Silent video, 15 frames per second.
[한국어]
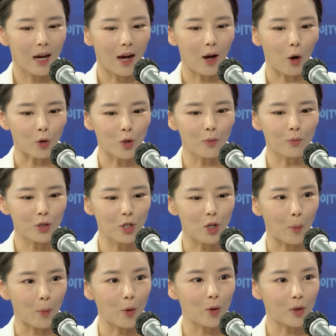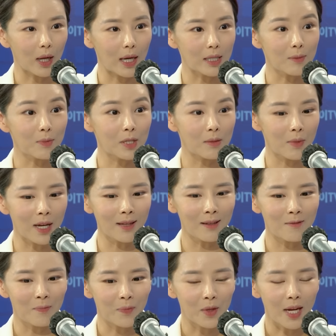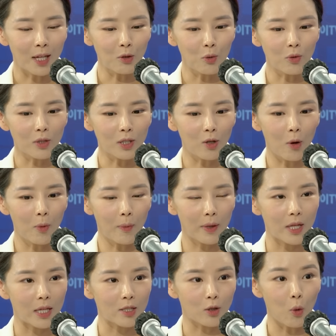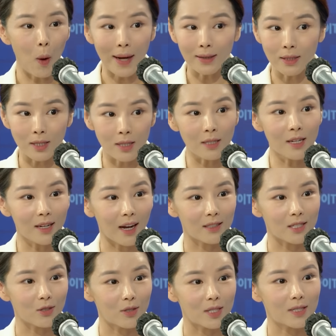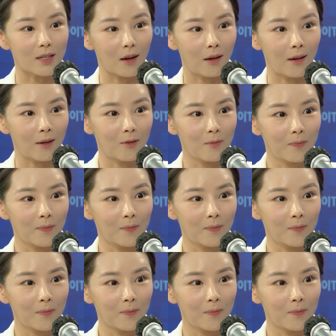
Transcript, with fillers: 아, 어떤 분이 넘어올까 싶지만 한동훈 특검법에 대해서는 확신을 가지고 있어요.